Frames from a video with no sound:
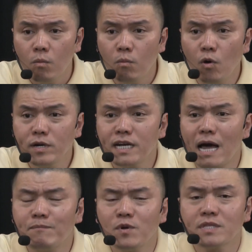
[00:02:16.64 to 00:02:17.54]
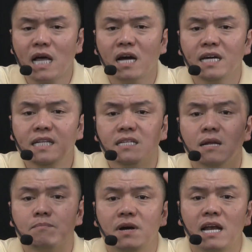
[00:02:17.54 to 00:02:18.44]
mỗi năm nó tăng ít
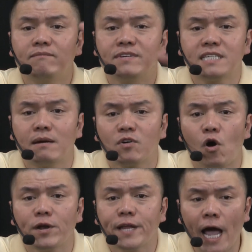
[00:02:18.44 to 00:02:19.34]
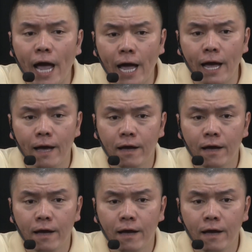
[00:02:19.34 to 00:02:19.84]
nhất mười lăm phần trăm con nhá.